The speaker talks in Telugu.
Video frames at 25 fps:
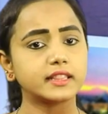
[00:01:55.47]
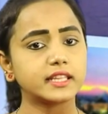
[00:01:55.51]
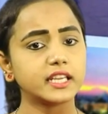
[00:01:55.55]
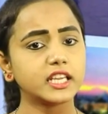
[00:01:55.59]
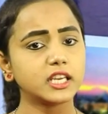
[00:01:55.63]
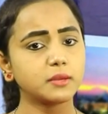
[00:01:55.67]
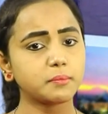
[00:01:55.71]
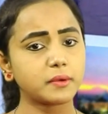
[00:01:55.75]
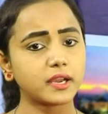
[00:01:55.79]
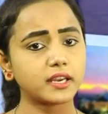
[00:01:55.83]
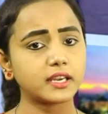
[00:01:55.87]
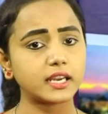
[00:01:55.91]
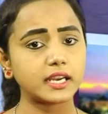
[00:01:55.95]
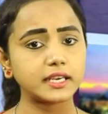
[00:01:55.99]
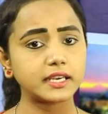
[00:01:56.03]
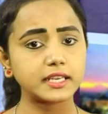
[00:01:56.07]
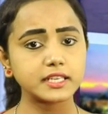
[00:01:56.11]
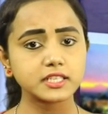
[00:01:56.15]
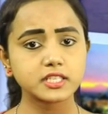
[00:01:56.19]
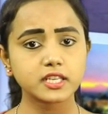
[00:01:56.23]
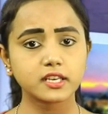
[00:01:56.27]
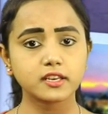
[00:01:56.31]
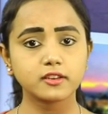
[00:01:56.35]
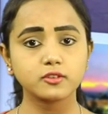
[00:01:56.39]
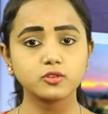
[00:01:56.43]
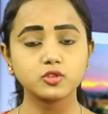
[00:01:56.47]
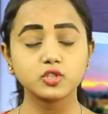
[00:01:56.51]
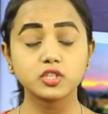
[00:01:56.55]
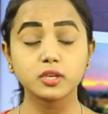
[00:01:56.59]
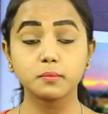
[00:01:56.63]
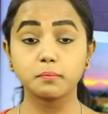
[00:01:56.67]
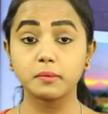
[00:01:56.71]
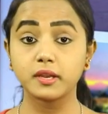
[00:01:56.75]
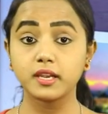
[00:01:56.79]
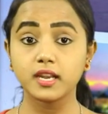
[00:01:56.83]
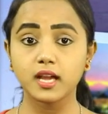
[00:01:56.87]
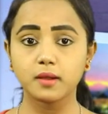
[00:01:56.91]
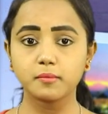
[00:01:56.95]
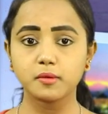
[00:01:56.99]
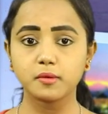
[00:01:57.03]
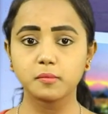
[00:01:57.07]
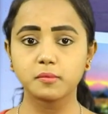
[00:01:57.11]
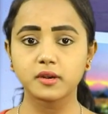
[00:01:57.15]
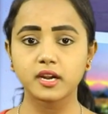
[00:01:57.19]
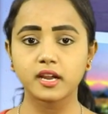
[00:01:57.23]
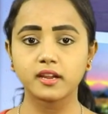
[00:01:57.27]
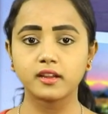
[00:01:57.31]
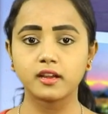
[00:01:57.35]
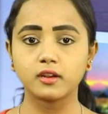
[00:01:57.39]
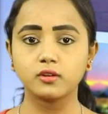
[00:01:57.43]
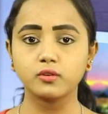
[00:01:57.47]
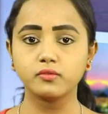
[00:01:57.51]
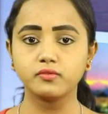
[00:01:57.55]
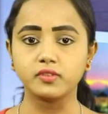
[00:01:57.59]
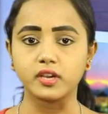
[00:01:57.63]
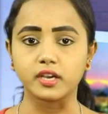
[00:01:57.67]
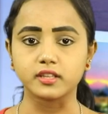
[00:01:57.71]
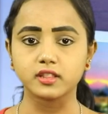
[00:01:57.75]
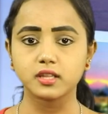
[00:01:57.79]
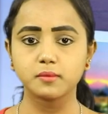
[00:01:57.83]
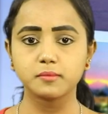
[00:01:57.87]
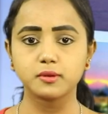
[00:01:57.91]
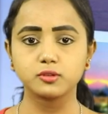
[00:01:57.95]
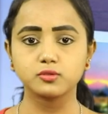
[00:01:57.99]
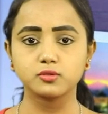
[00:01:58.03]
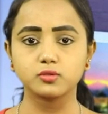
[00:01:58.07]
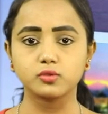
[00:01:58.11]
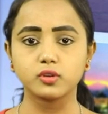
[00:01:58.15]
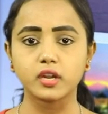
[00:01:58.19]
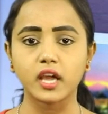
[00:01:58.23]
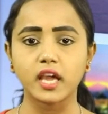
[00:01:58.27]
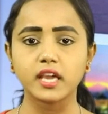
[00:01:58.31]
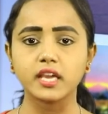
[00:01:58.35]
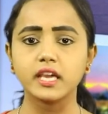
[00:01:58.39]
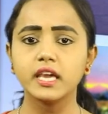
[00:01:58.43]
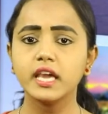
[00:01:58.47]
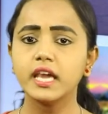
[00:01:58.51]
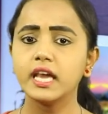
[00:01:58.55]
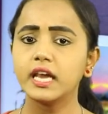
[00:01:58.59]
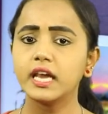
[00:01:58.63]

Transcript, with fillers: దీనిపై నెటిజన్ల నుంచి భిన్న అభిప్రాయాలు వ్యక్తమవుతున్నాయి